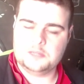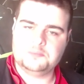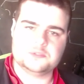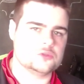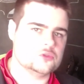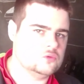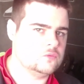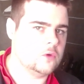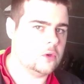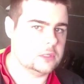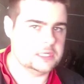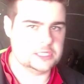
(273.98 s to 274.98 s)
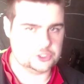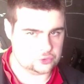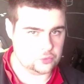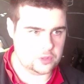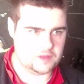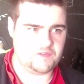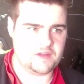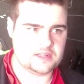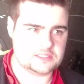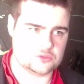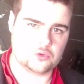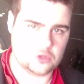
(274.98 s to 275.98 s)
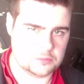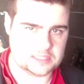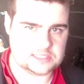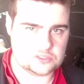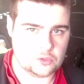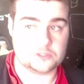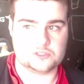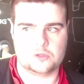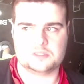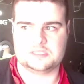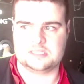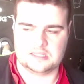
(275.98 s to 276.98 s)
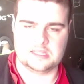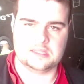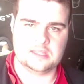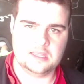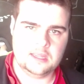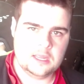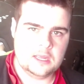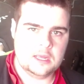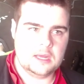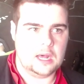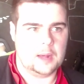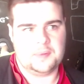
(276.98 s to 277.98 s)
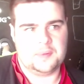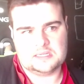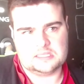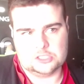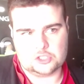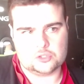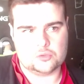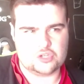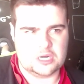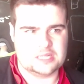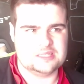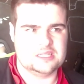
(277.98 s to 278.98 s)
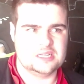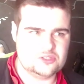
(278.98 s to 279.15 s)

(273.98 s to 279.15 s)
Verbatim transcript: puisque souvent les jeux F1 de Codemaster sortent cet été, à part s'ils changent la date